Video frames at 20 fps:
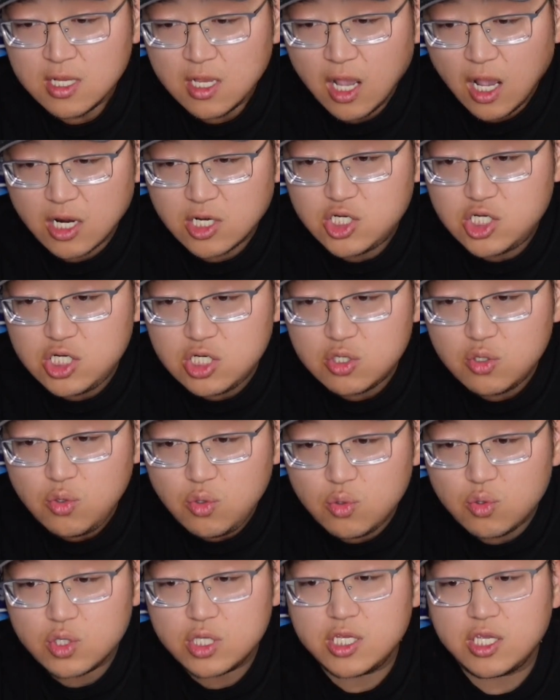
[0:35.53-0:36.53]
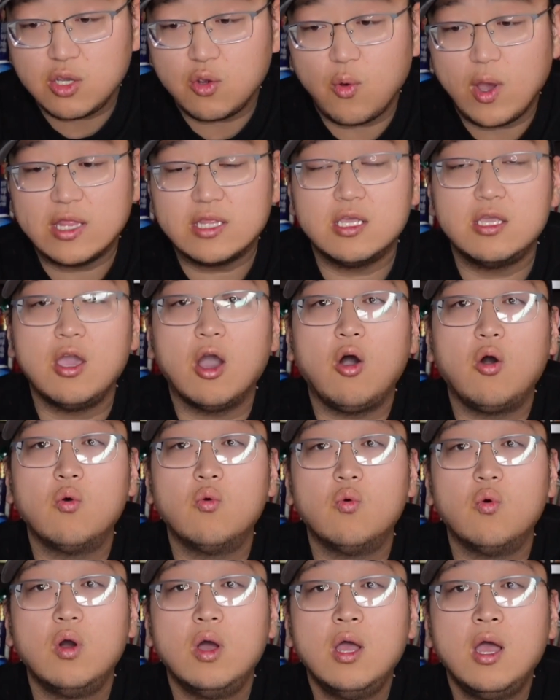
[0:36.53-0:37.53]
啊治愈新冠的药
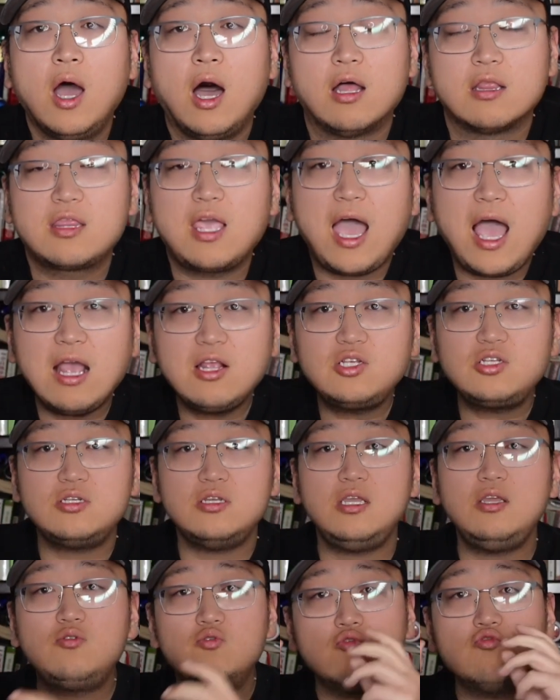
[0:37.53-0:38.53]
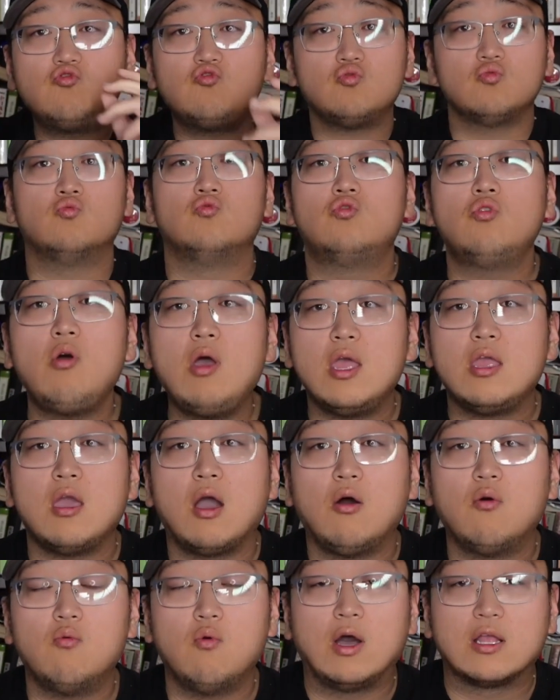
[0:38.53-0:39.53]
物啊，它是一种阻断
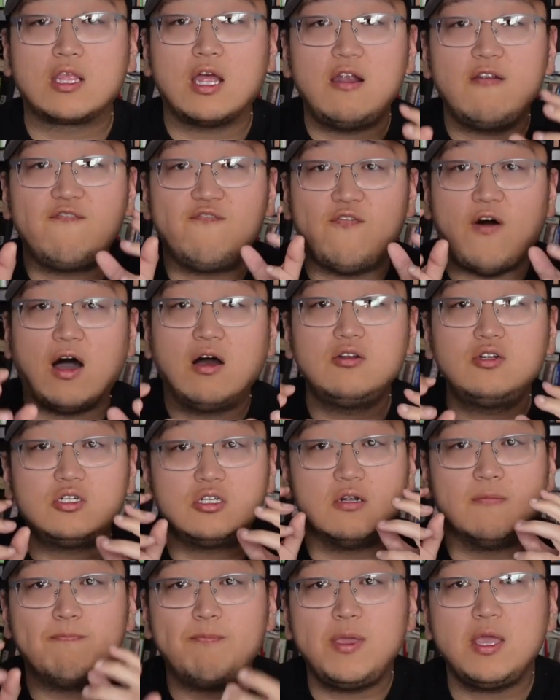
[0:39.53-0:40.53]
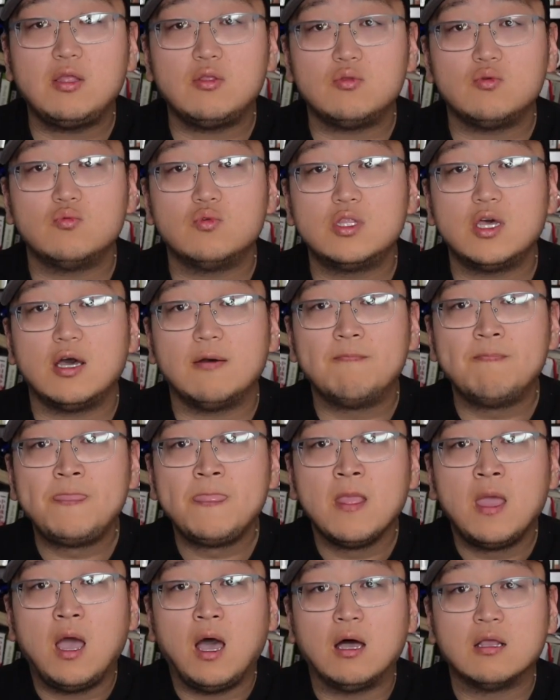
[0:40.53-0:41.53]
药物啊，它是防止病毒的
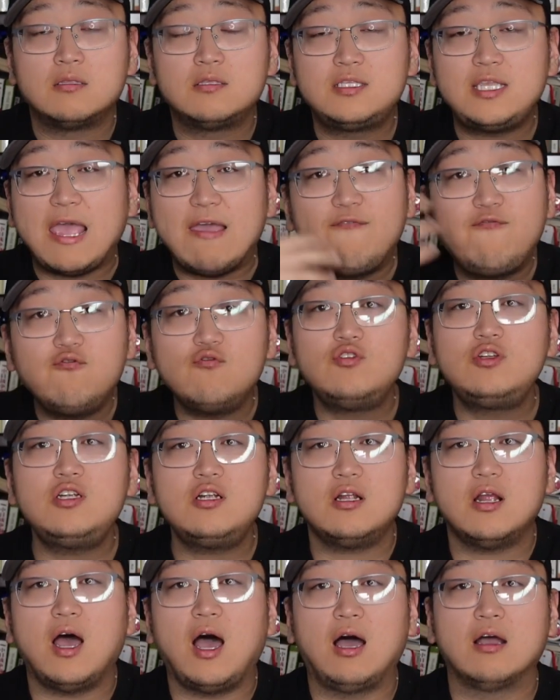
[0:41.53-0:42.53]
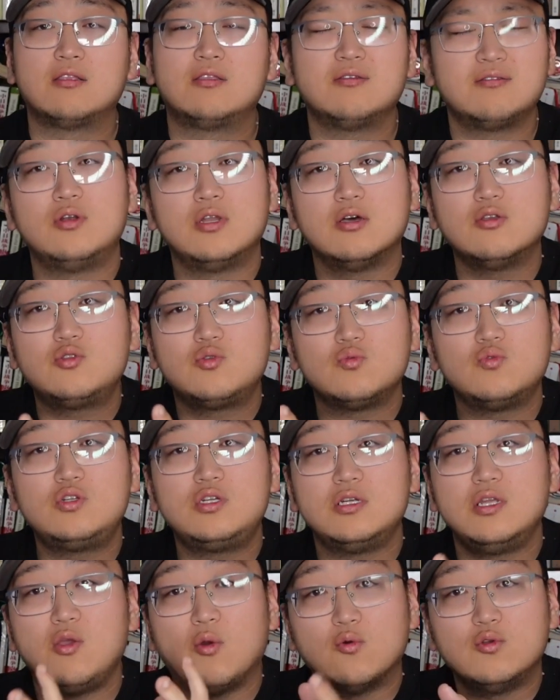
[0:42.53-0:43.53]
啊再复制啊，这就能阻
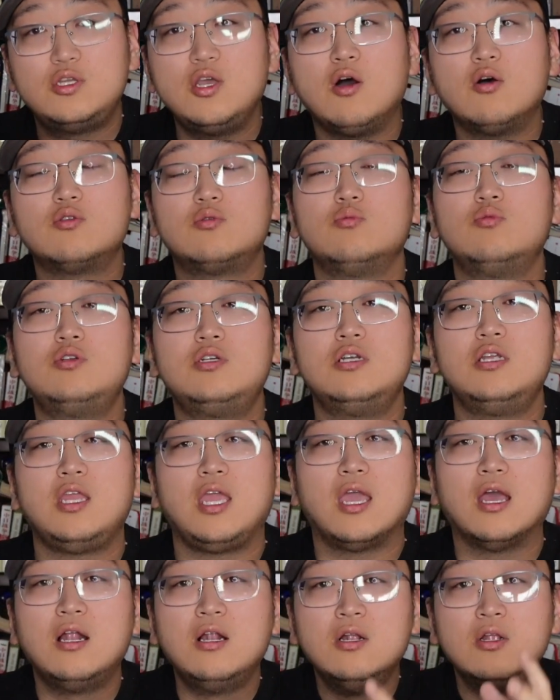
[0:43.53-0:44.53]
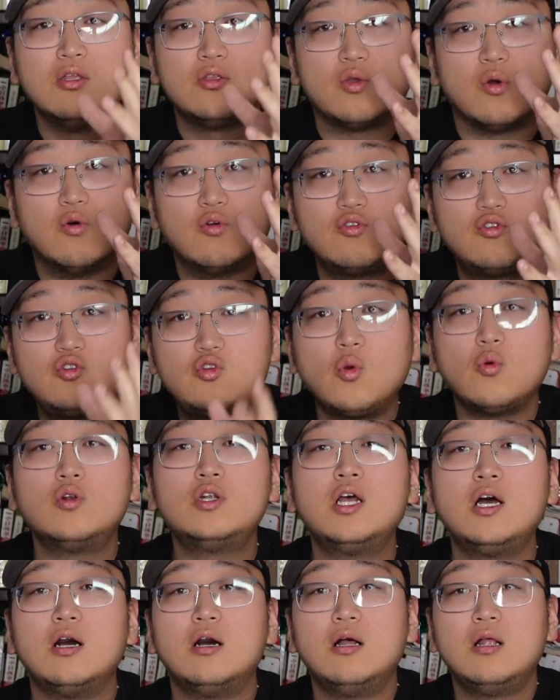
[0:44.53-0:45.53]
止、有效阻止你从重
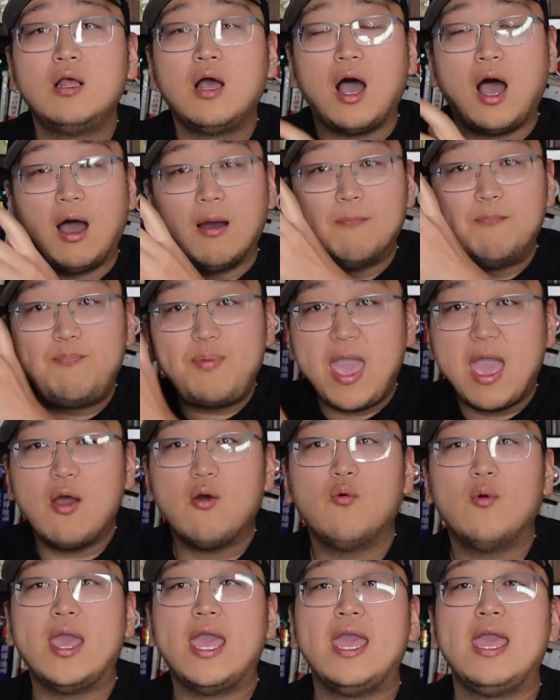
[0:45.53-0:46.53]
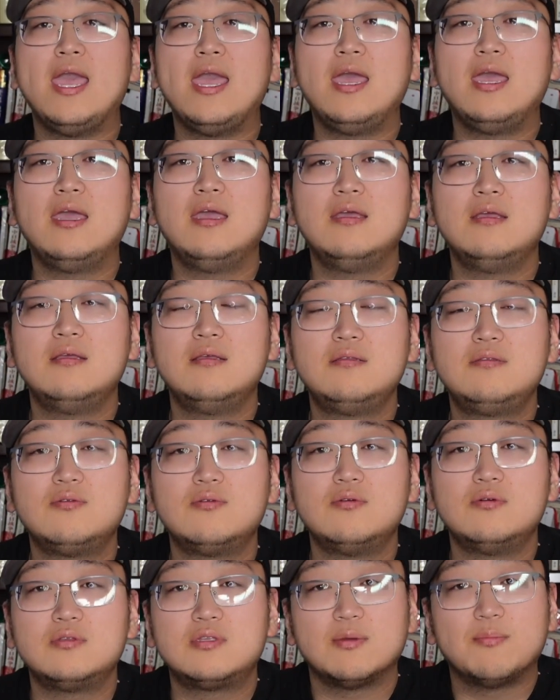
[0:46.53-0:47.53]
症啊变为
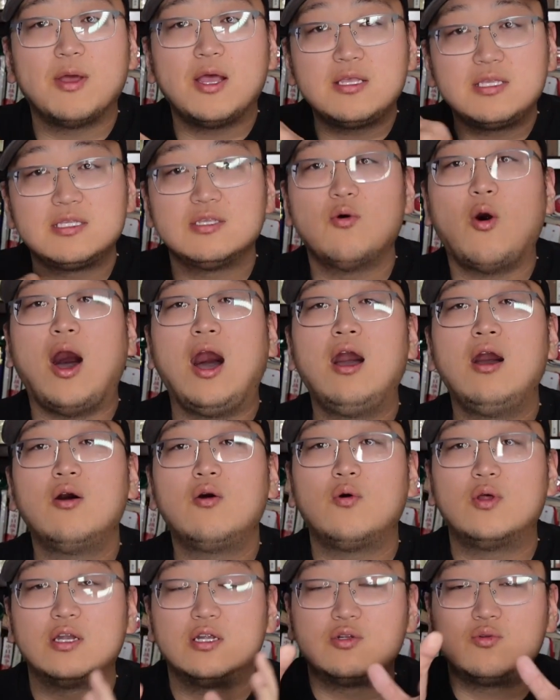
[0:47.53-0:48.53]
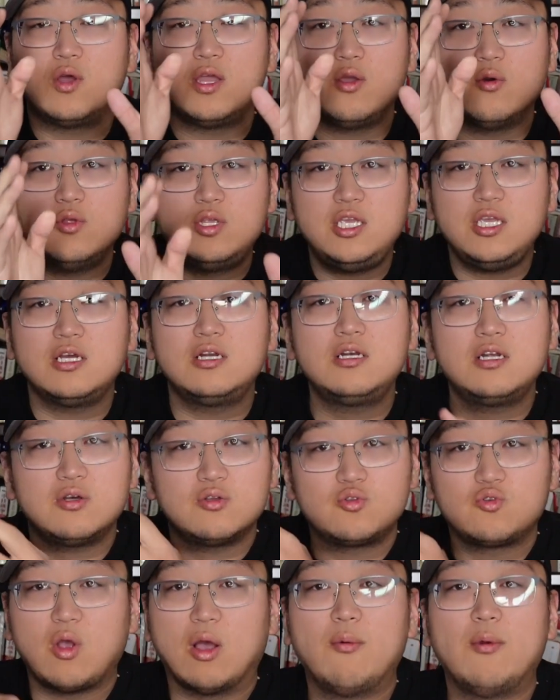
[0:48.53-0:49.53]
就是怎么死亡，或者说由轻
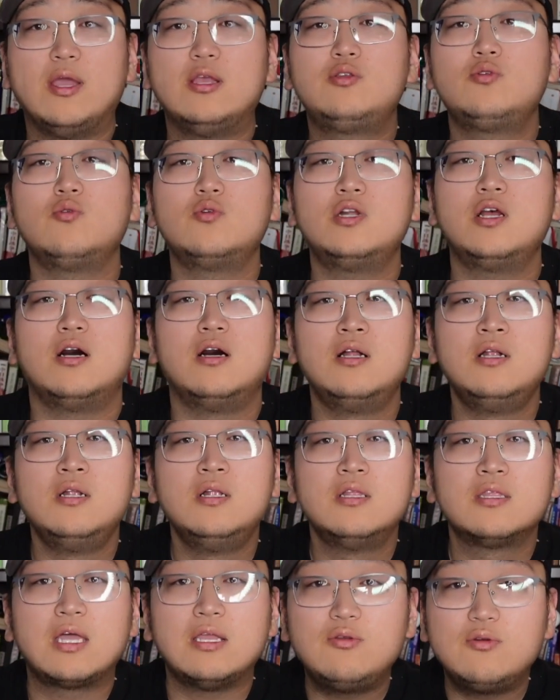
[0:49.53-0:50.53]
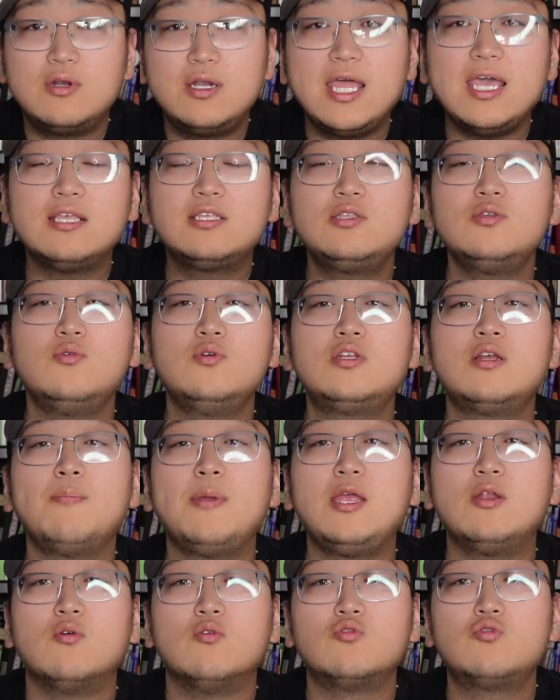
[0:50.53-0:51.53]
症转为重症，它就是类似于这么
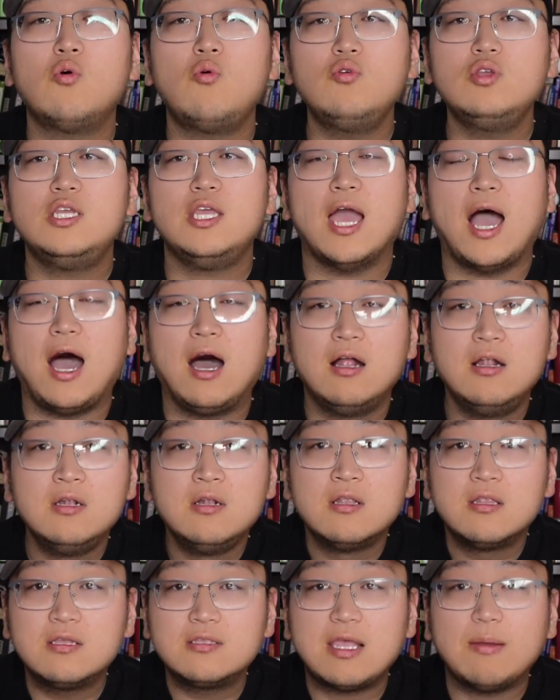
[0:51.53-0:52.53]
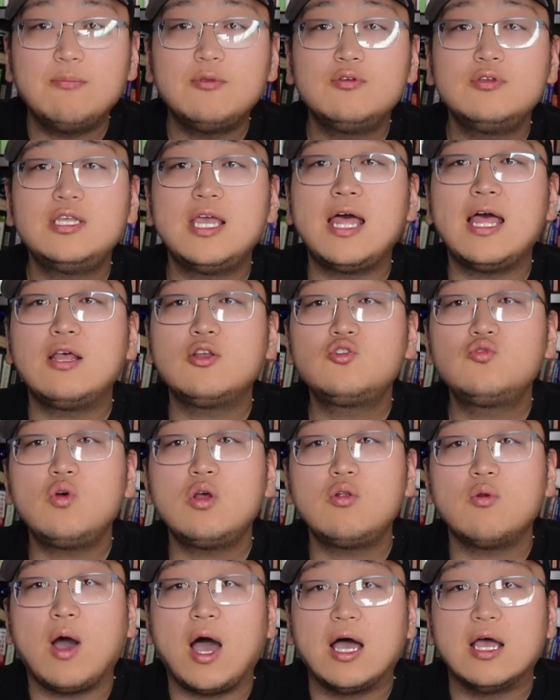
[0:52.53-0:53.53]
一种东西啊。那咱们就先来
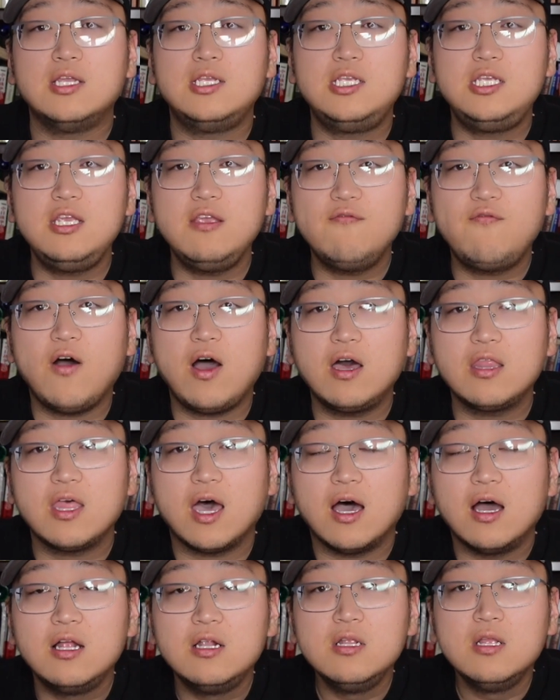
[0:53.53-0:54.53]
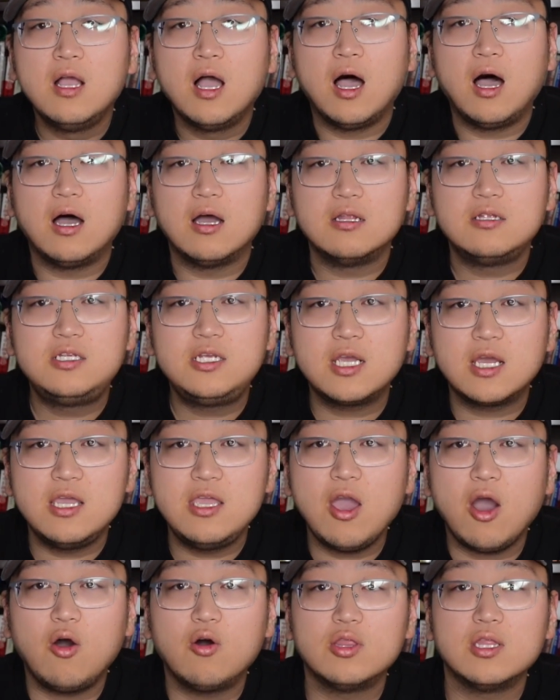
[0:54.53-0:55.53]
说说啊，西方呢啊，这个
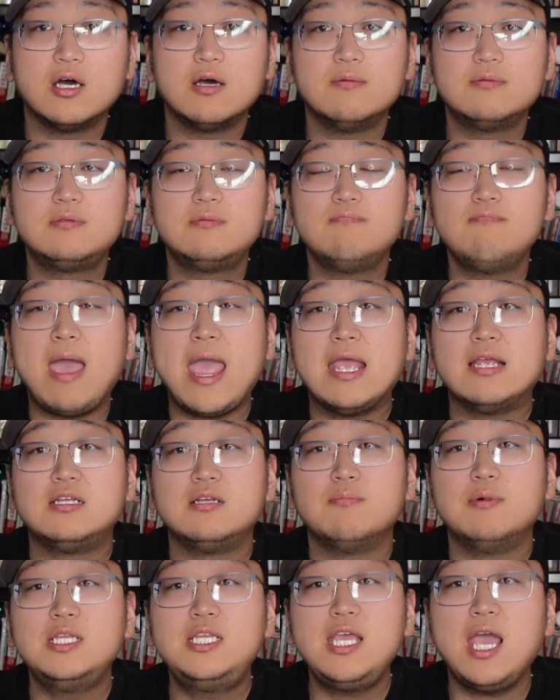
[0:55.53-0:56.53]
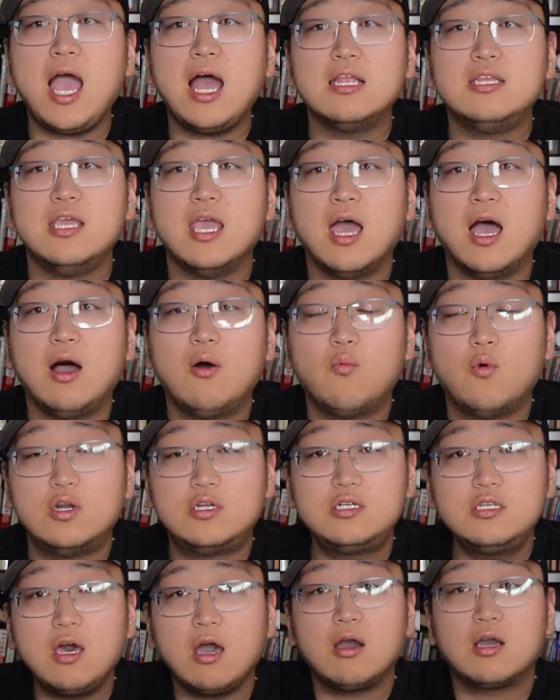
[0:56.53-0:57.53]
药呢卖什么价钱啊？我
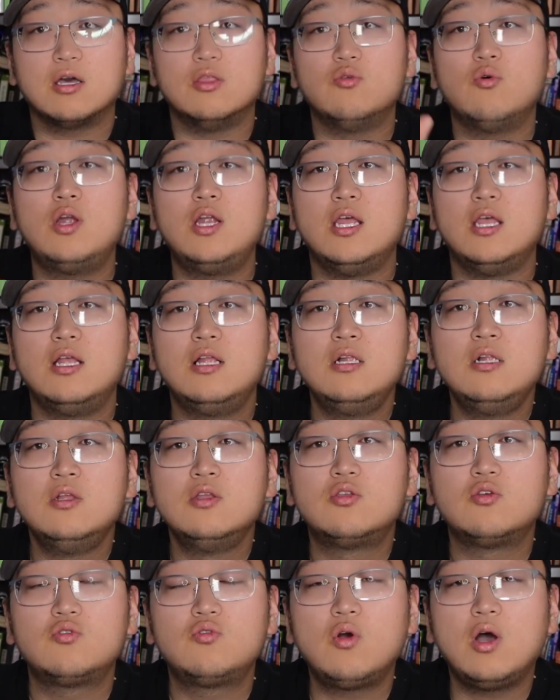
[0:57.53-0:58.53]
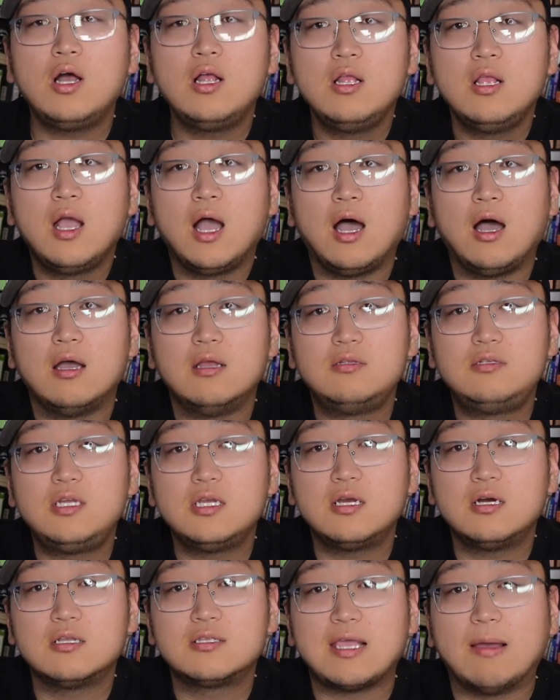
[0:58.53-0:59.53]
知道很多人就说啊，这
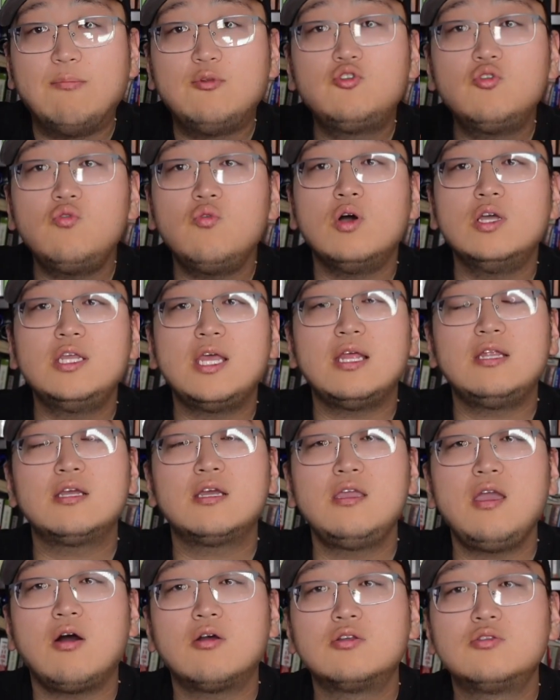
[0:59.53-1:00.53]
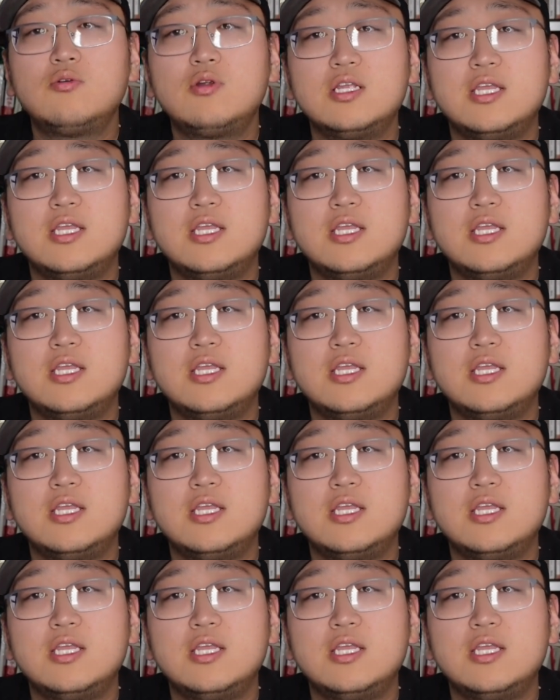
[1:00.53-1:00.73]
个咱们中。中国现在这个药是多少